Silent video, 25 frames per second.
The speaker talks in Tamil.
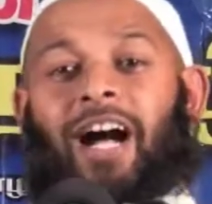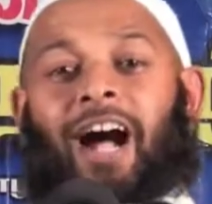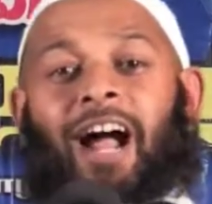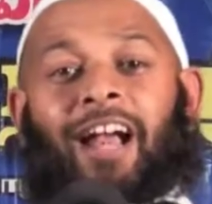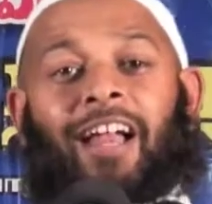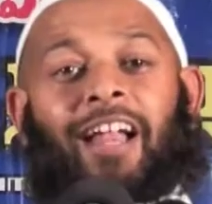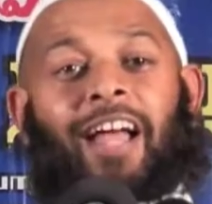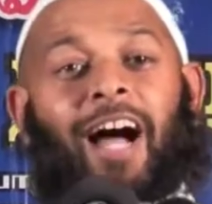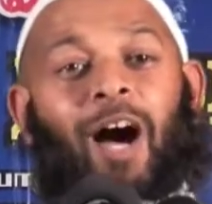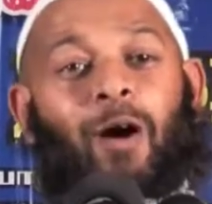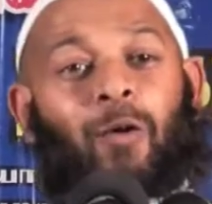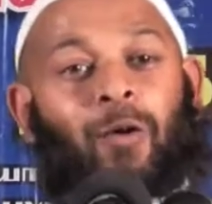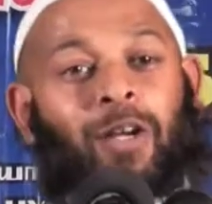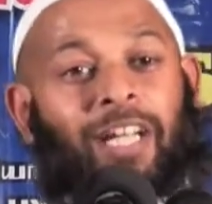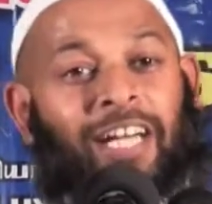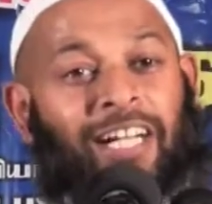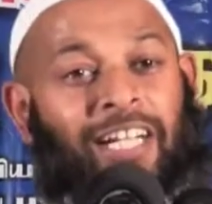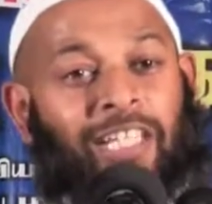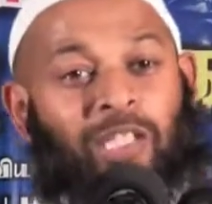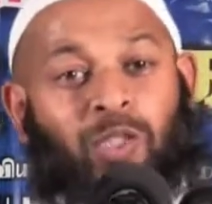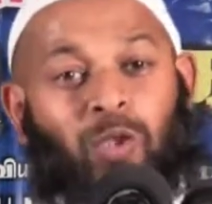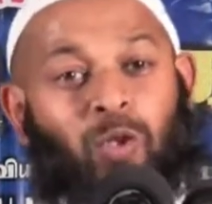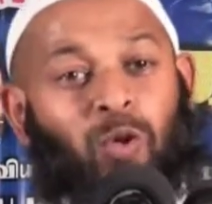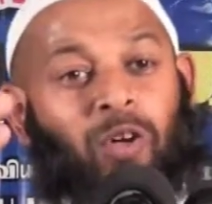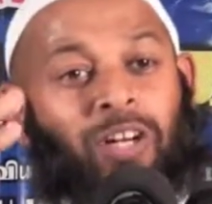அல்லாஹுடைய
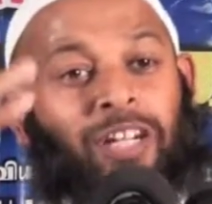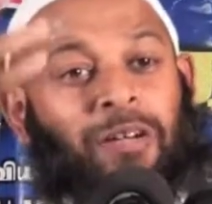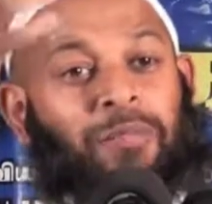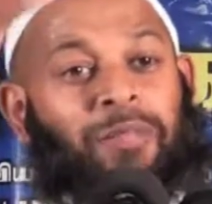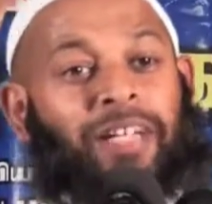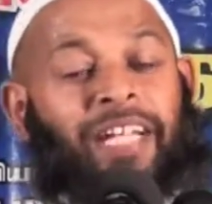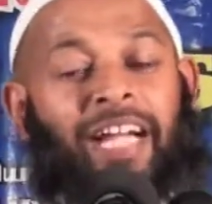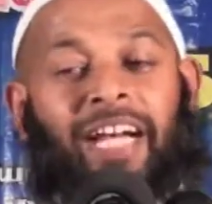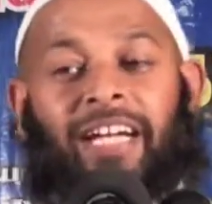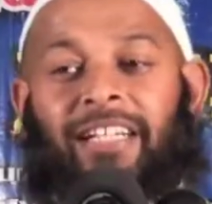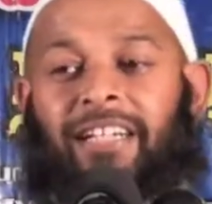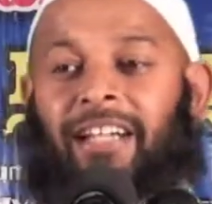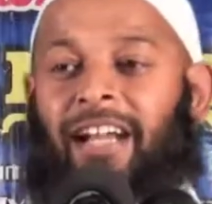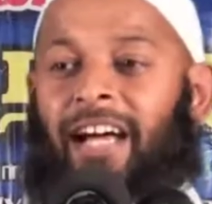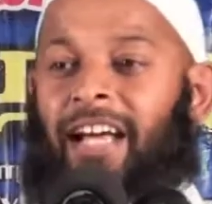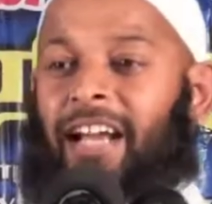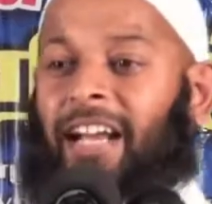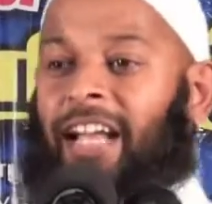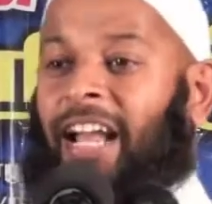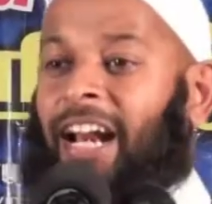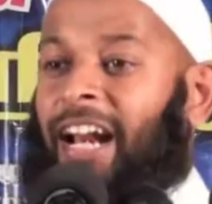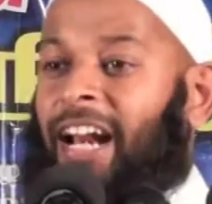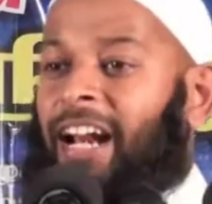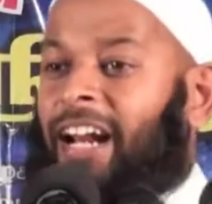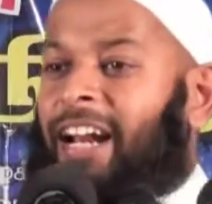ரசூலிடம்
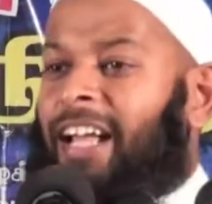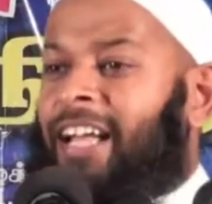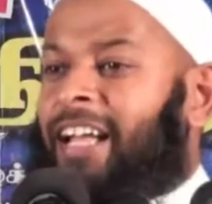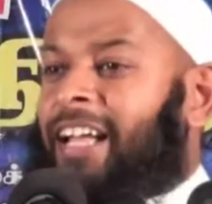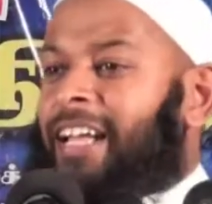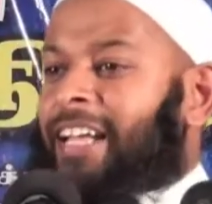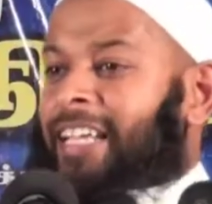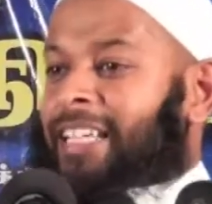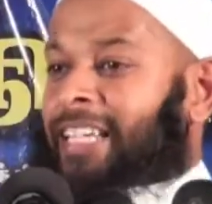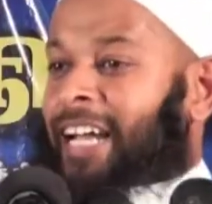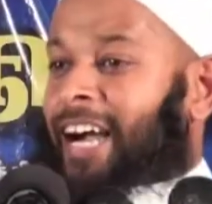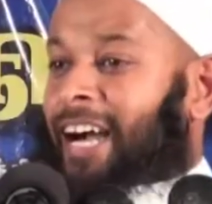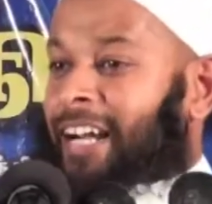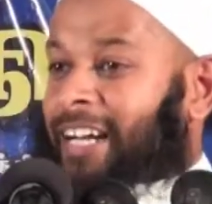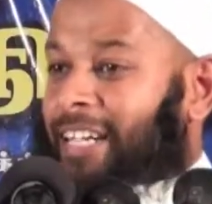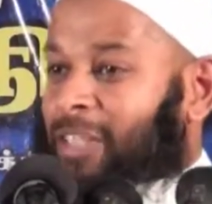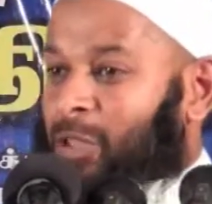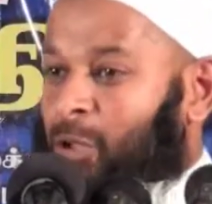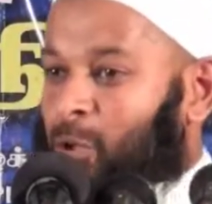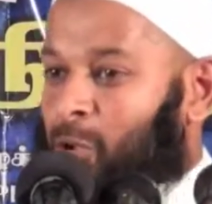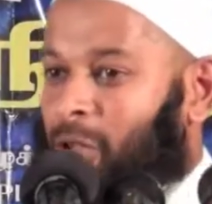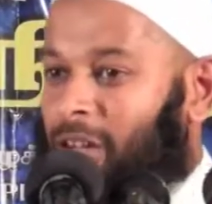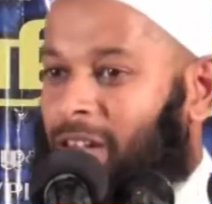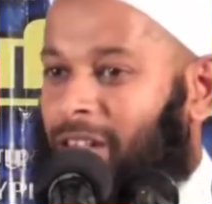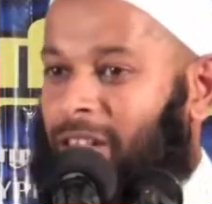கேட்கிறார்கள் யார்
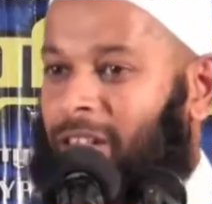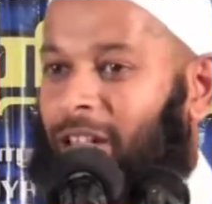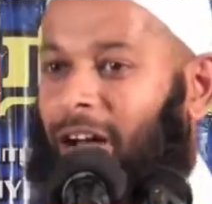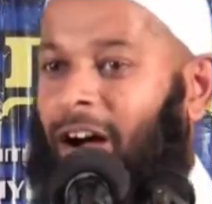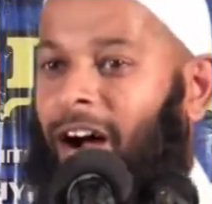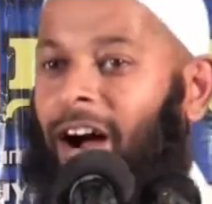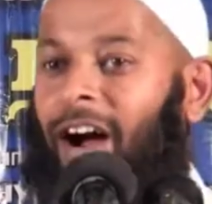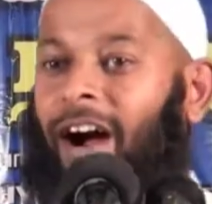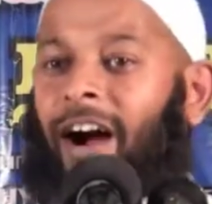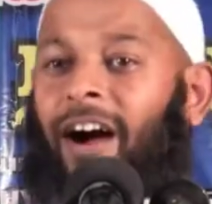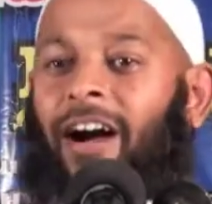ரசூலல்லா